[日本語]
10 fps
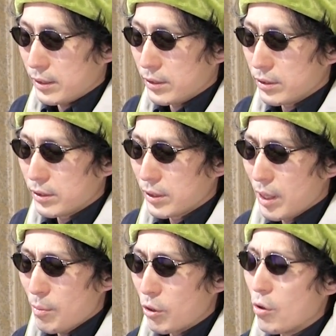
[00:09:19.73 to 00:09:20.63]
言っ
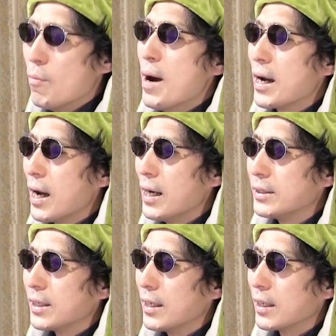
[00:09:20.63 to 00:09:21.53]
ても細
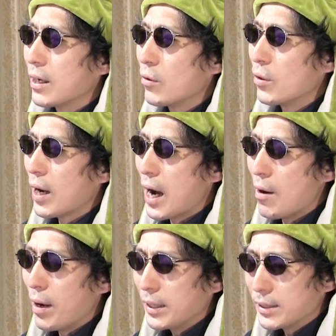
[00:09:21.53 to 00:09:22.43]
かーちゃんこの
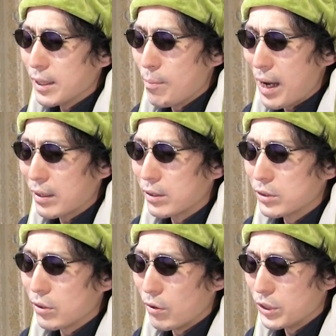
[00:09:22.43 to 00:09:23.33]
可愛さ
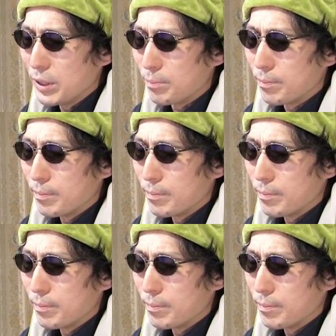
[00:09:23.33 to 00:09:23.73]
マックス欲しい